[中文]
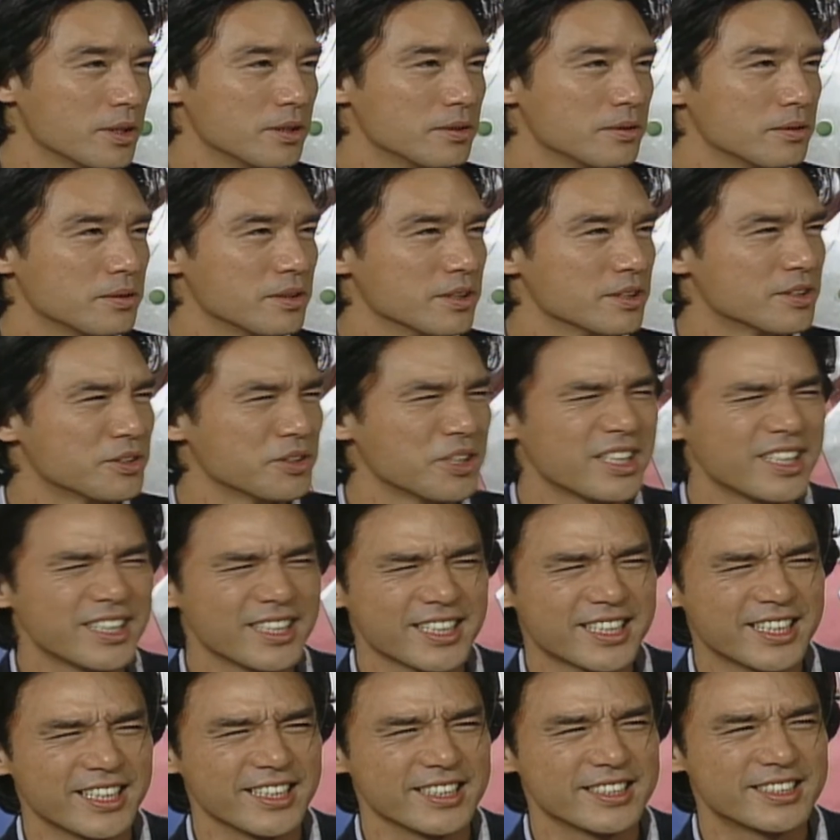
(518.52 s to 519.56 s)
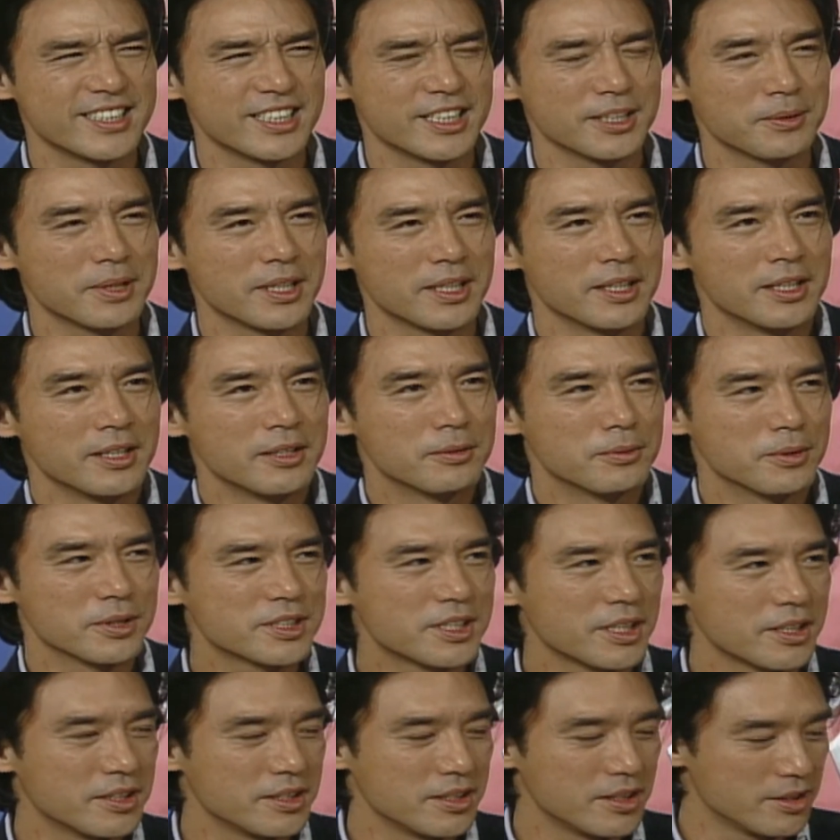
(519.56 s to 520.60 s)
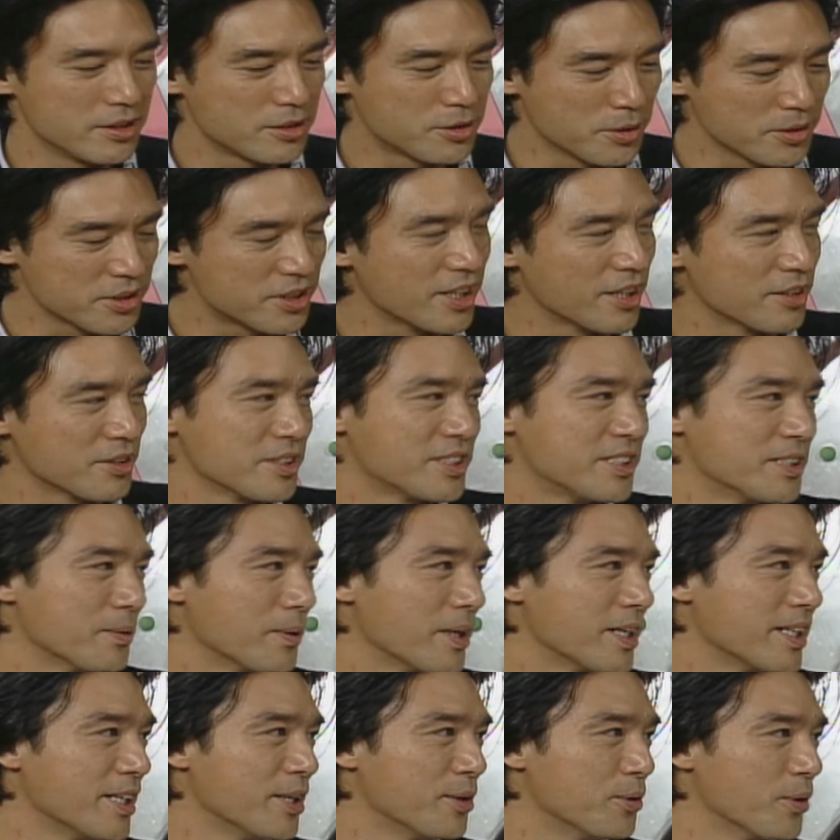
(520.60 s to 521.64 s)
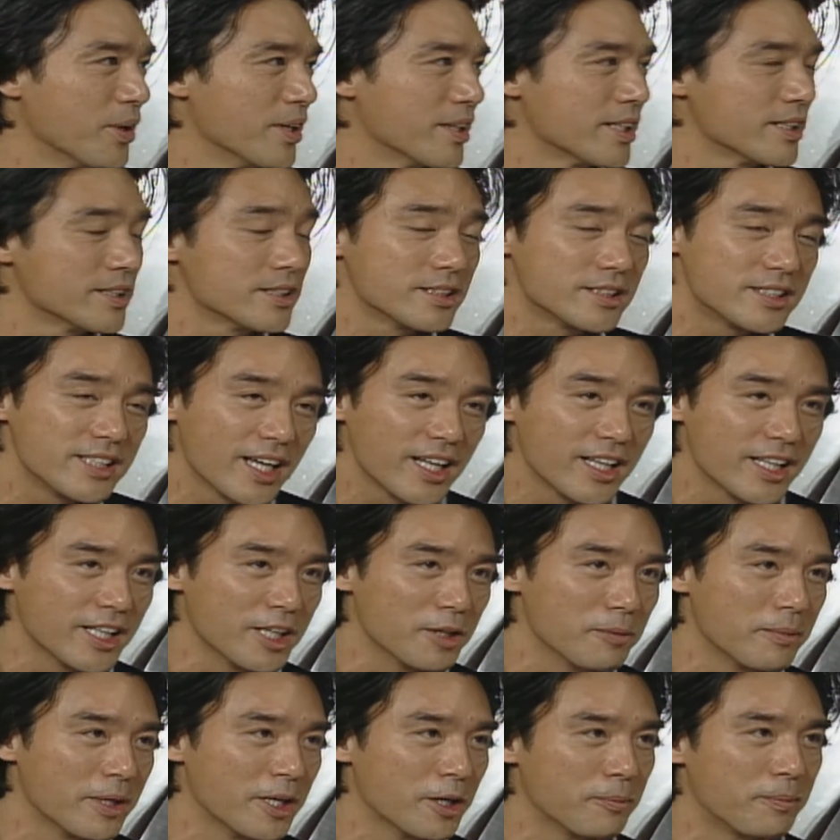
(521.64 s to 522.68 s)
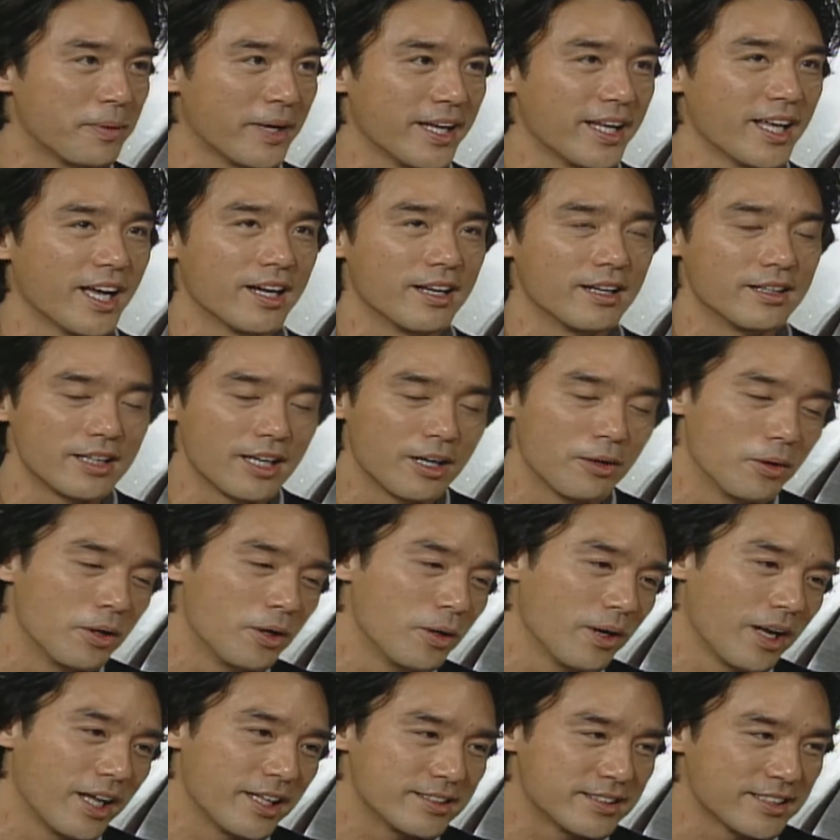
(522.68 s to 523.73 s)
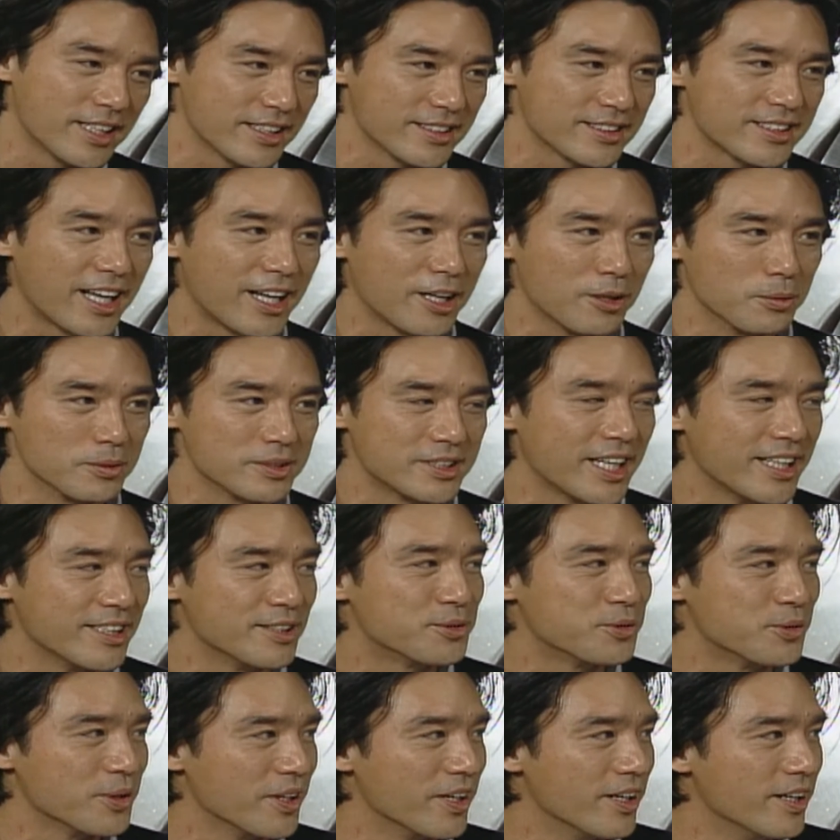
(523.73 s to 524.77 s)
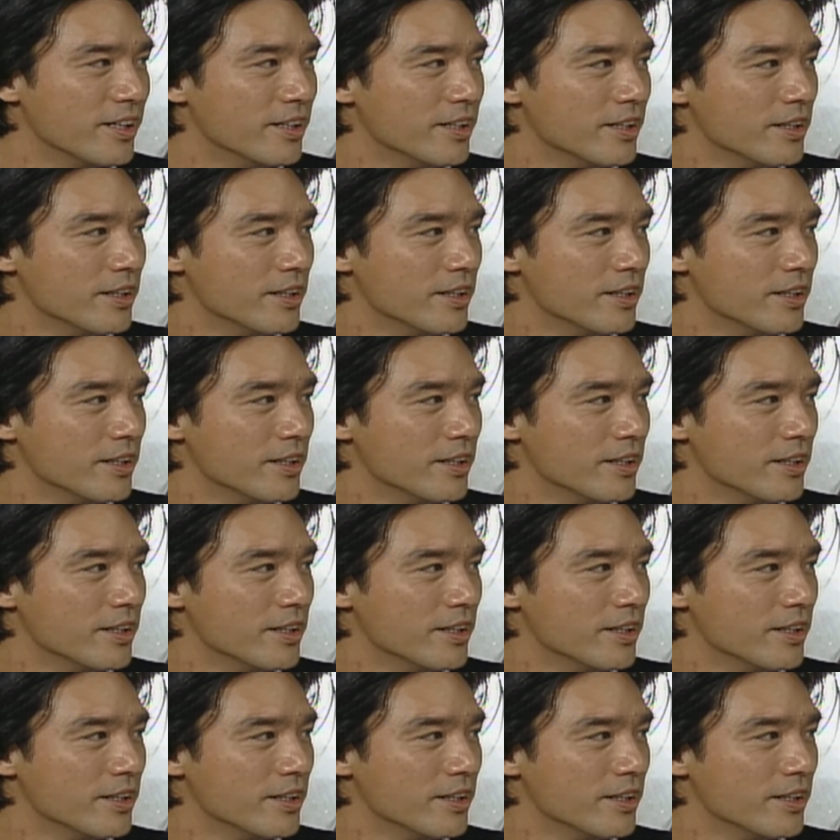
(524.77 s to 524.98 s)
我，我觉得很可惜，因为我小从小就喜欢音乐，但是家里又没有培养，让我后来长大了我才学。